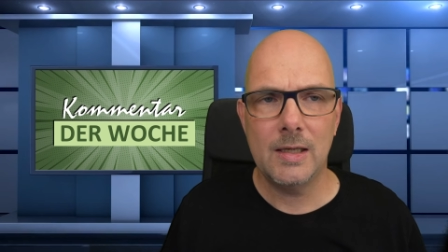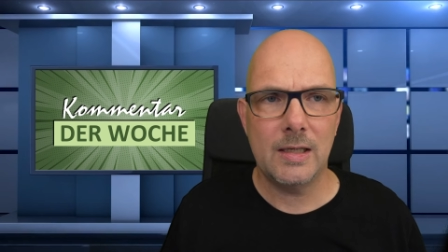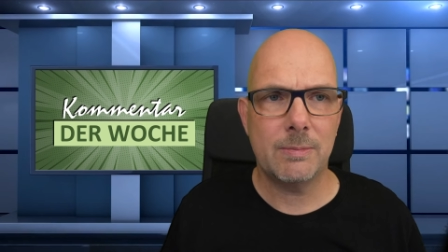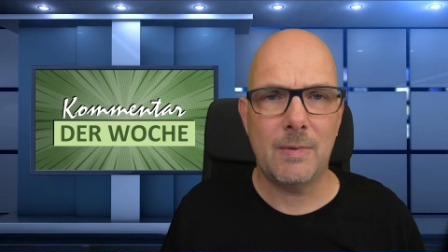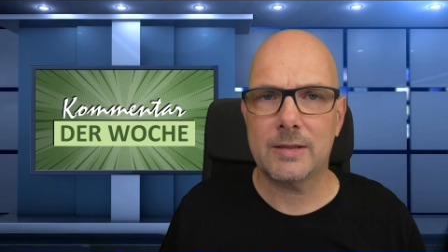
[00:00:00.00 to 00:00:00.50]

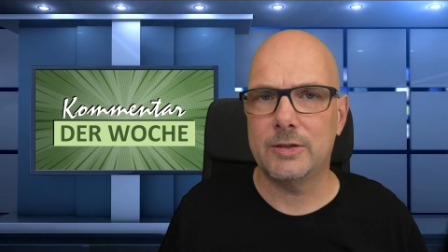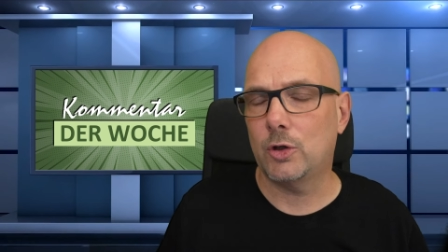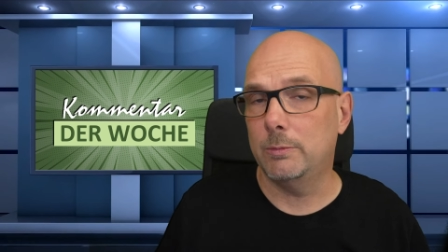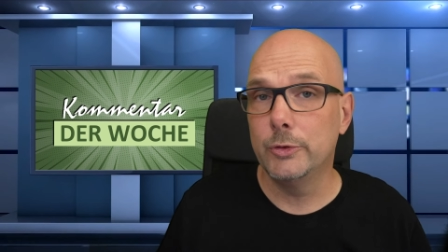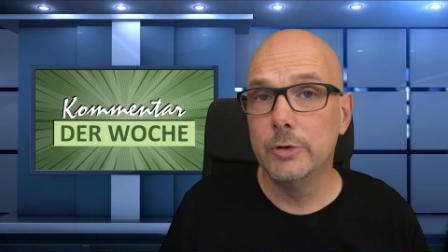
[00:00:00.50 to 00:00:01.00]
ich mag die
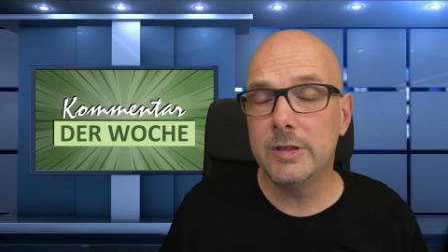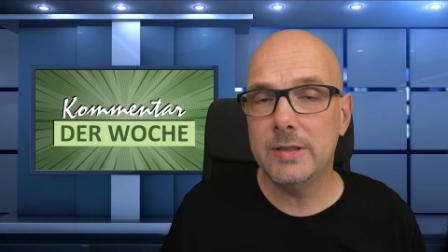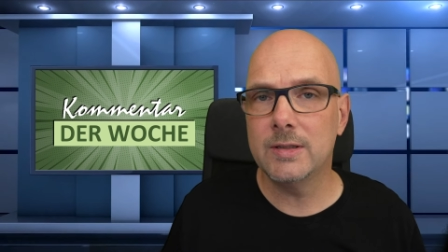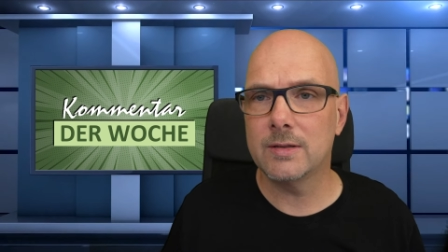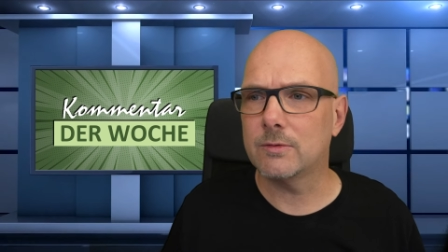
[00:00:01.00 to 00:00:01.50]

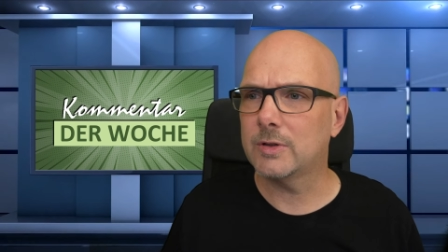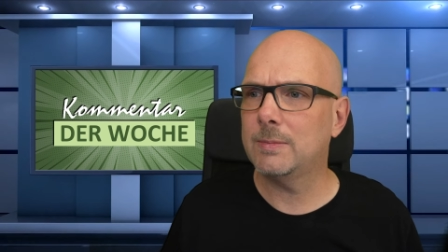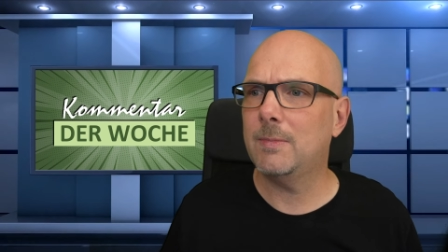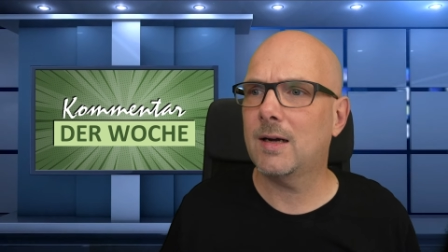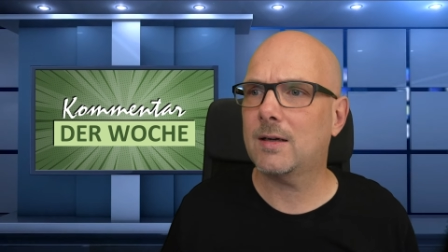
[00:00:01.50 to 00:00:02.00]
Community und
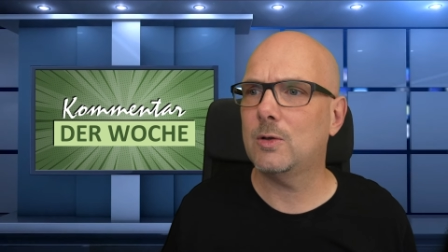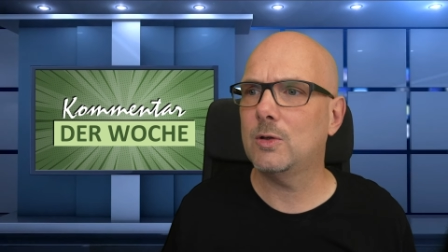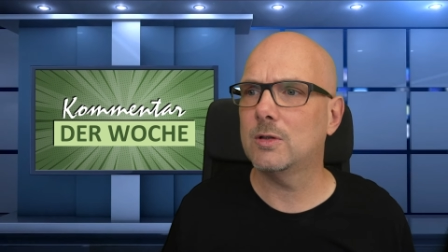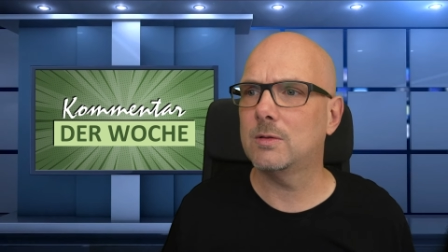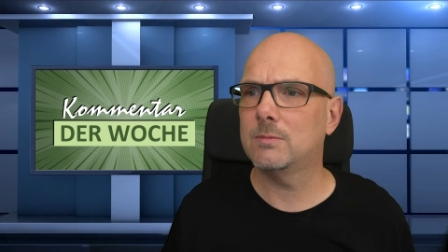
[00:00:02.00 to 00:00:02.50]
ich mag
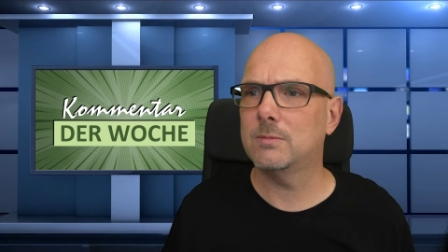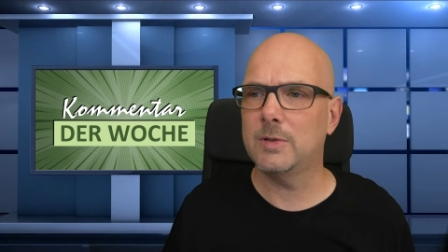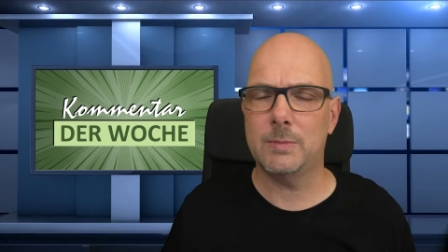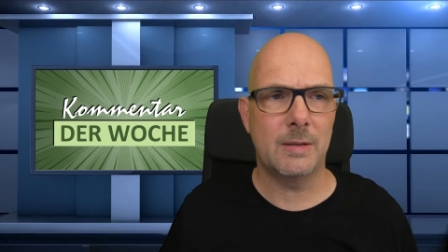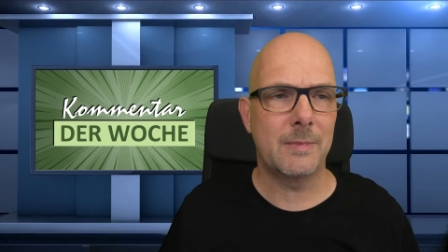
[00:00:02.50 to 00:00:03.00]
auch ähm,
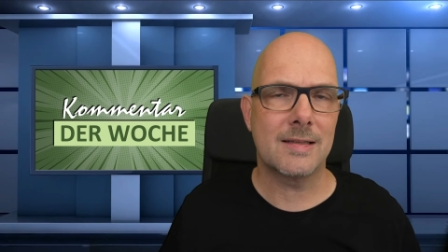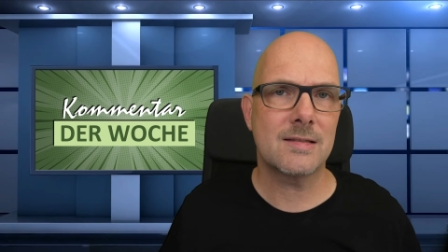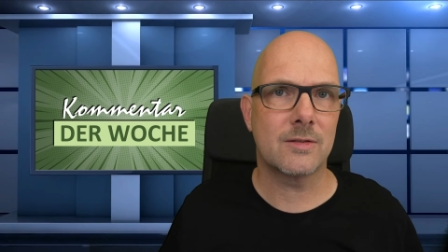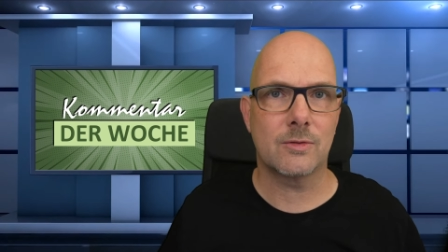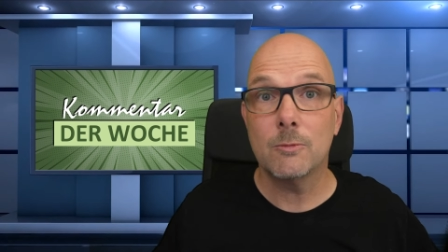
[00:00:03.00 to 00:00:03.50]
mich mit dem
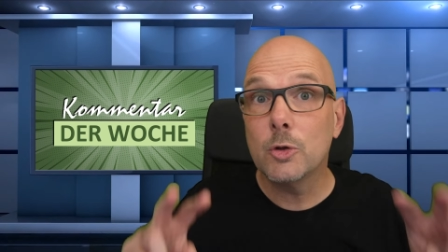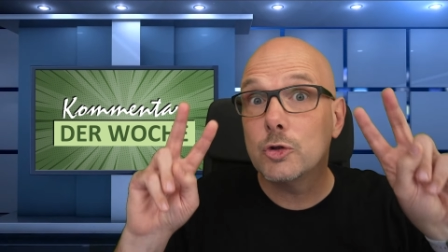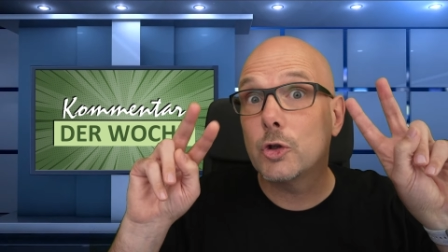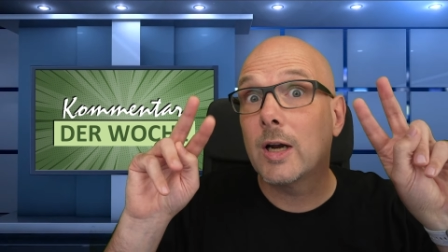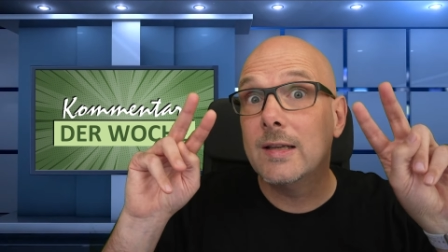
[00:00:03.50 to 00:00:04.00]
Ganzen
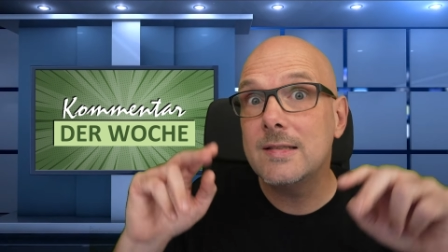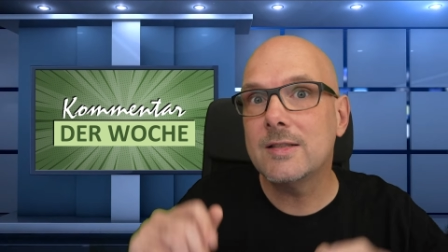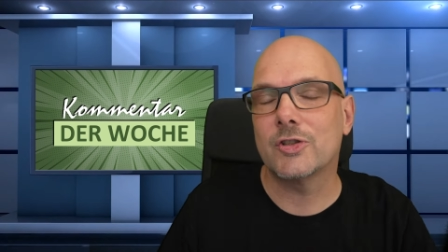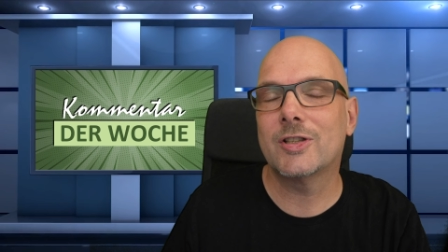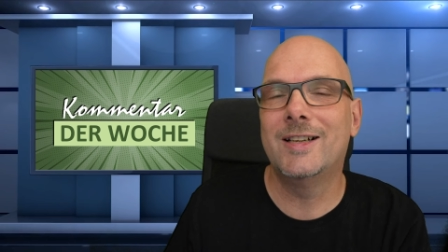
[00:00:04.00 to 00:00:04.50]
journalistisch